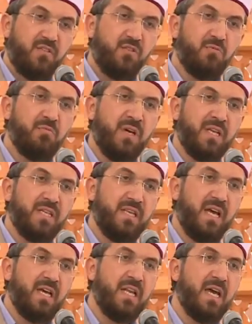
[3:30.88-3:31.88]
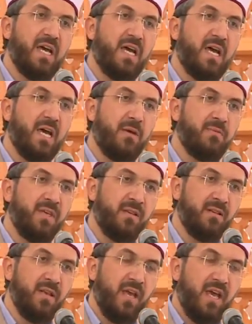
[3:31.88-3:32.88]
ثُمَّ نَزَعْنَاهَا
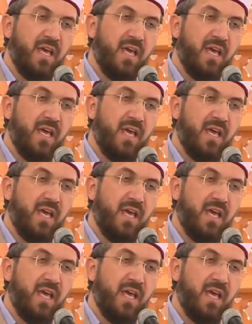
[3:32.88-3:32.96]
مِنْ